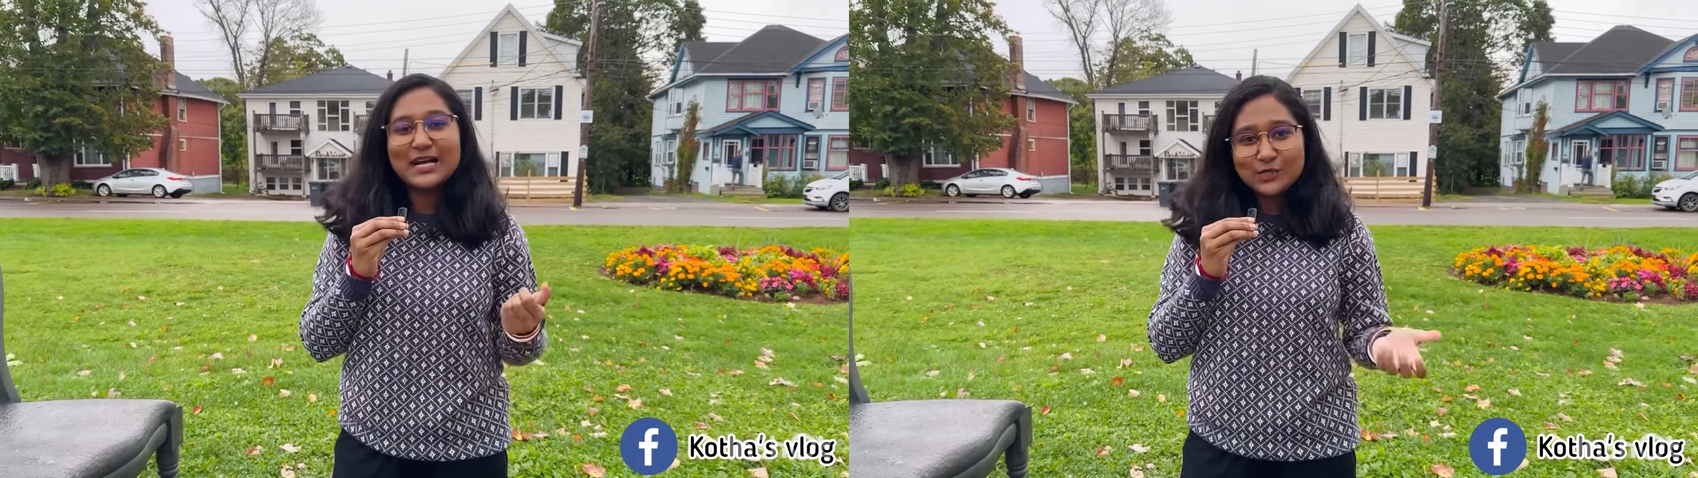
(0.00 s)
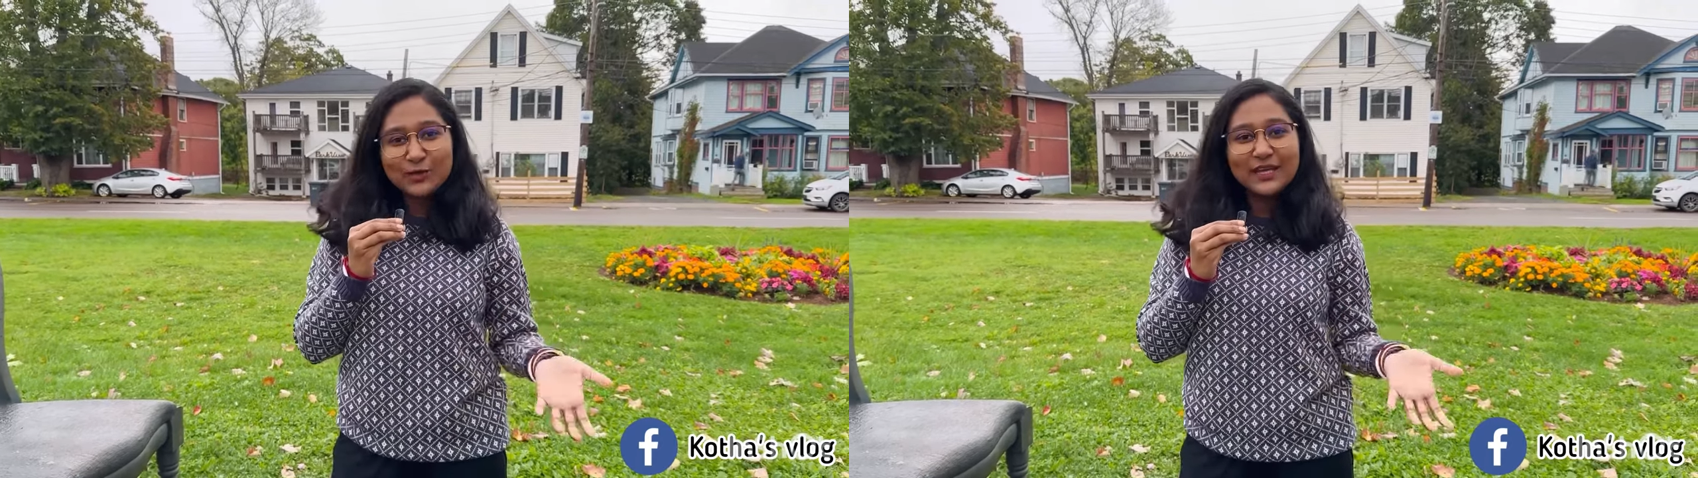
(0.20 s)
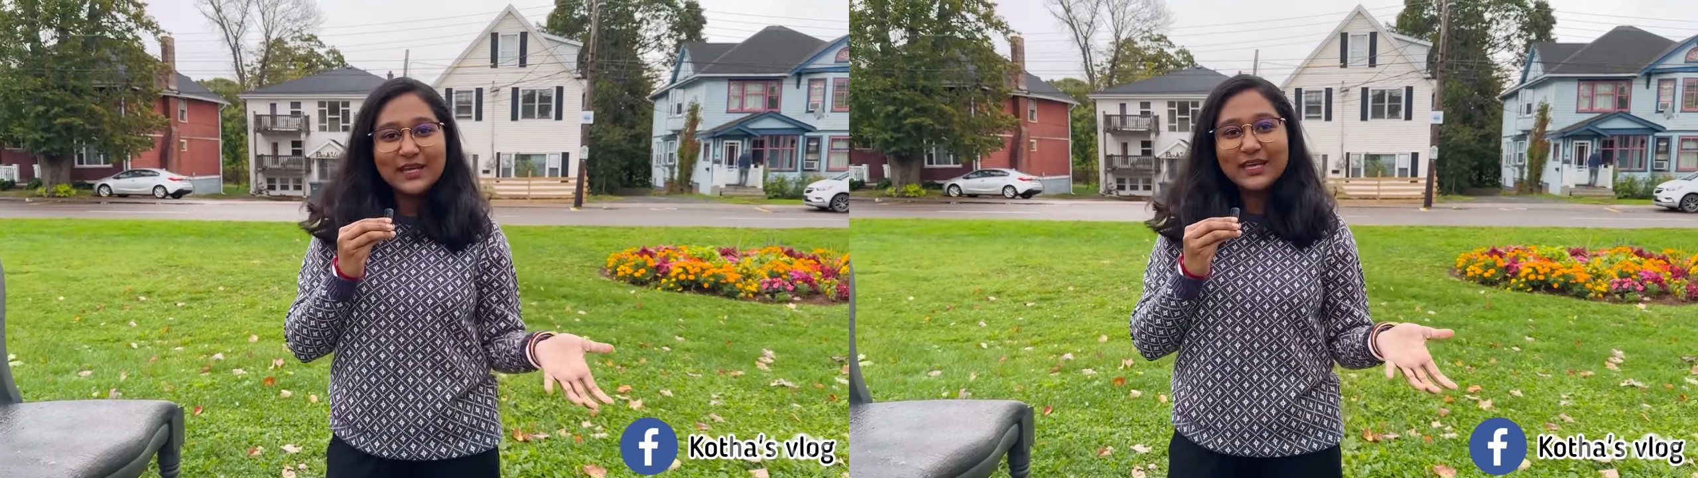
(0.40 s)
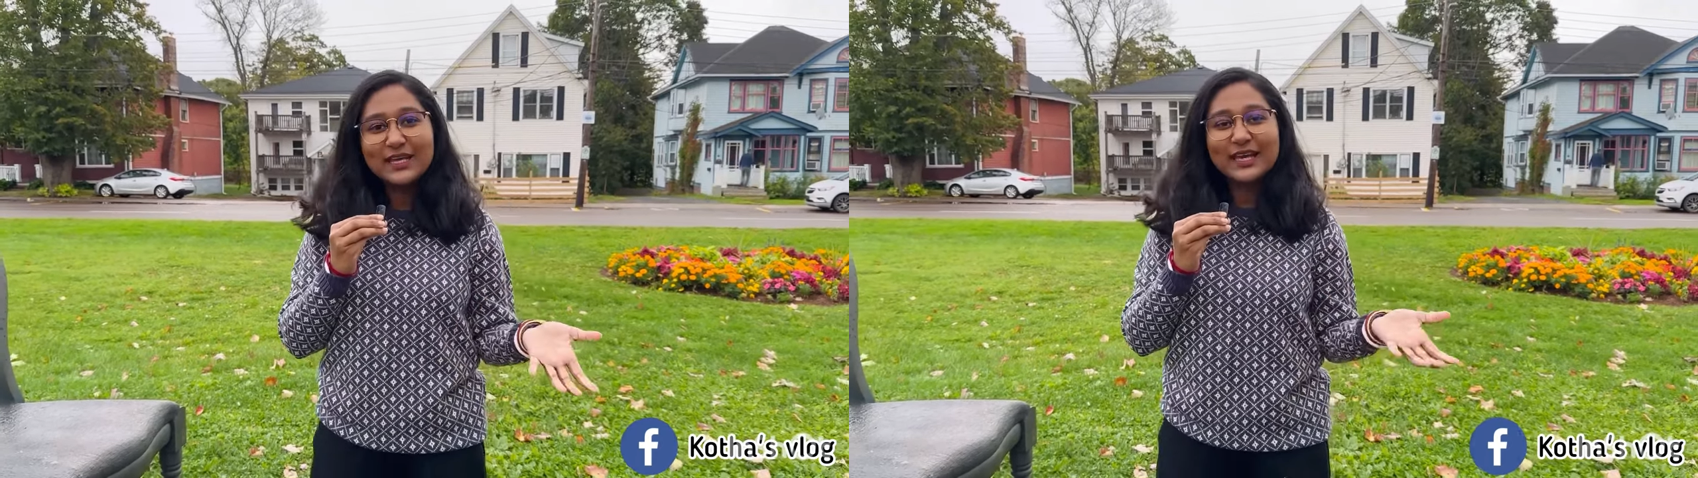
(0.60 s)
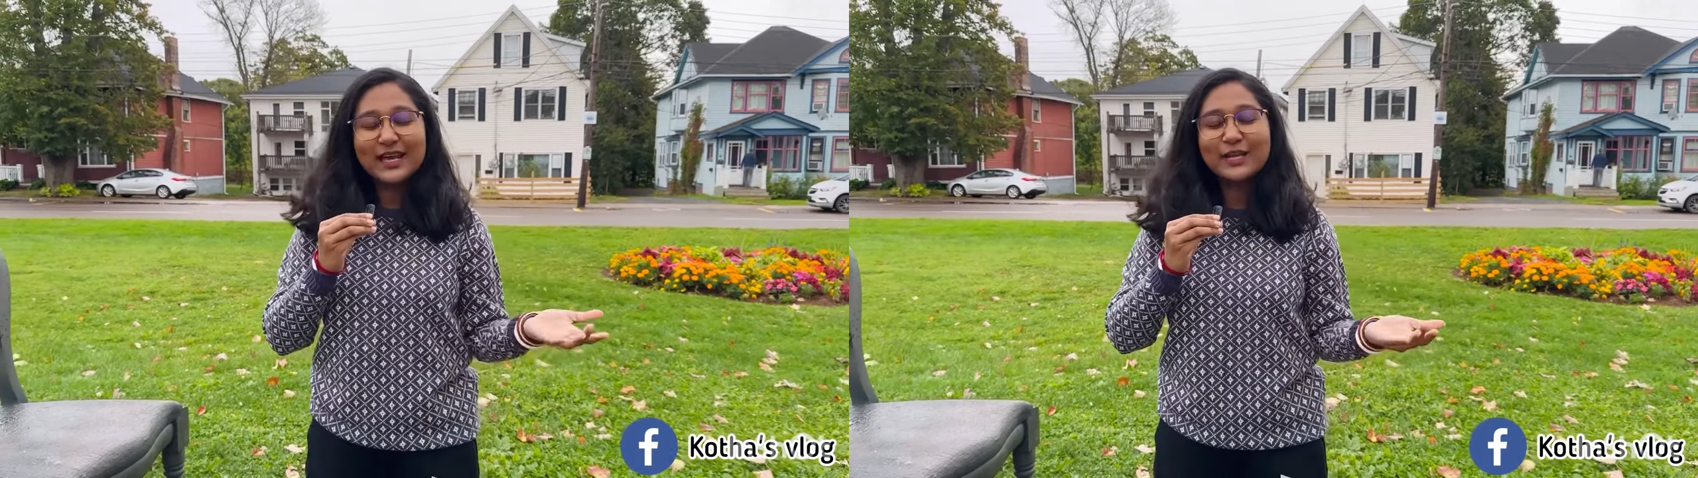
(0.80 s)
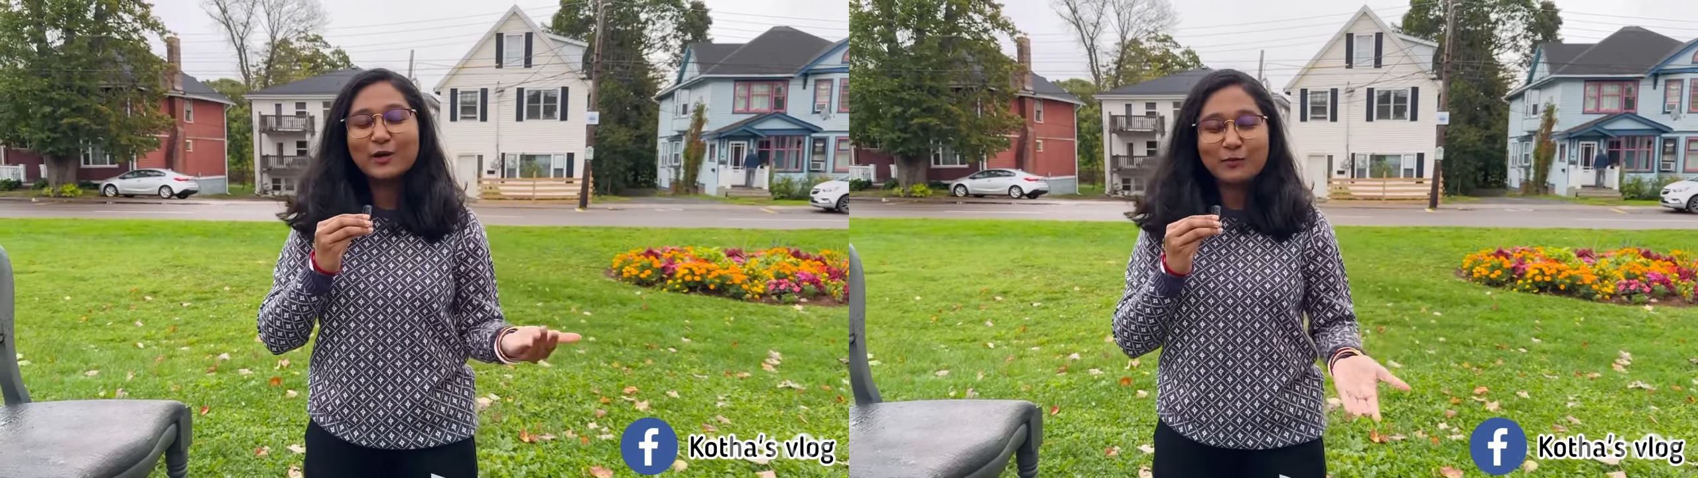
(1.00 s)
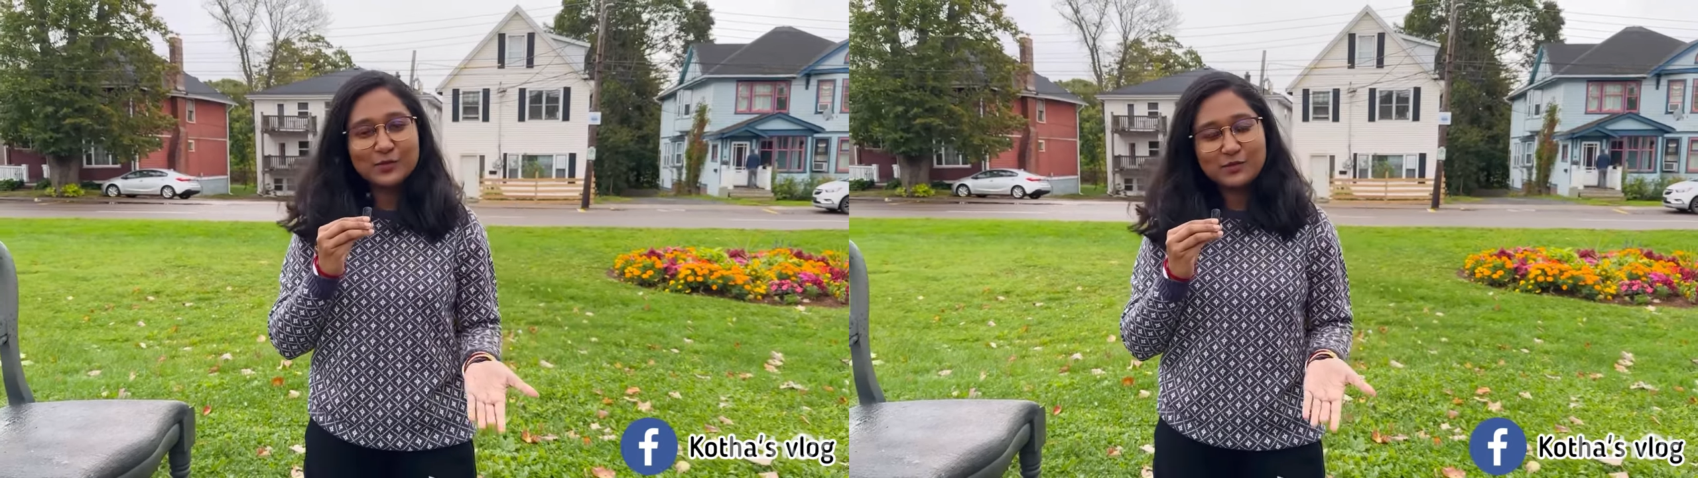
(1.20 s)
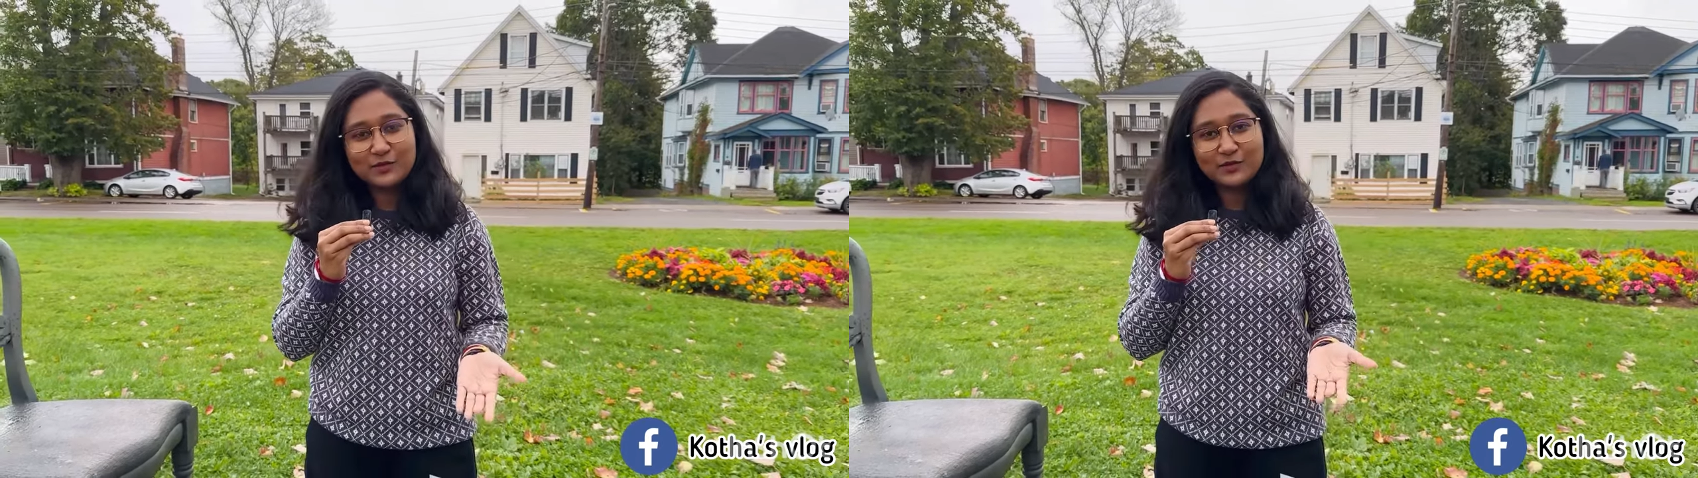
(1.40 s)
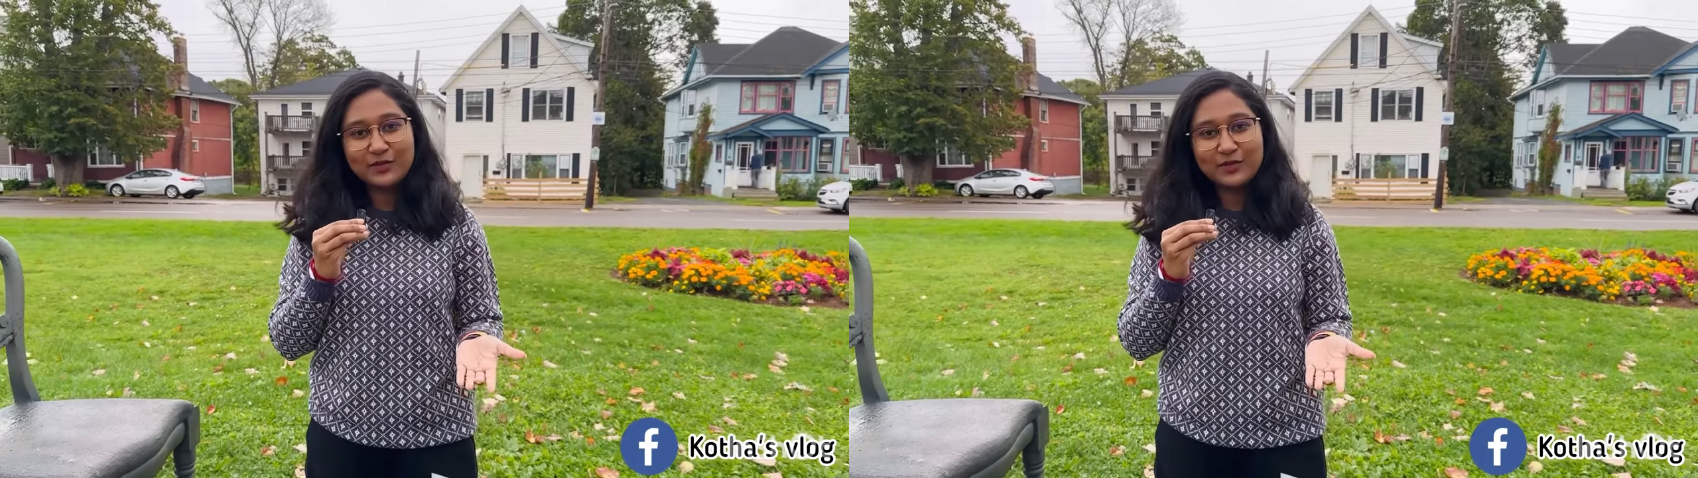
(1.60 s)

আসলে কি এখানে কম্পিটিশন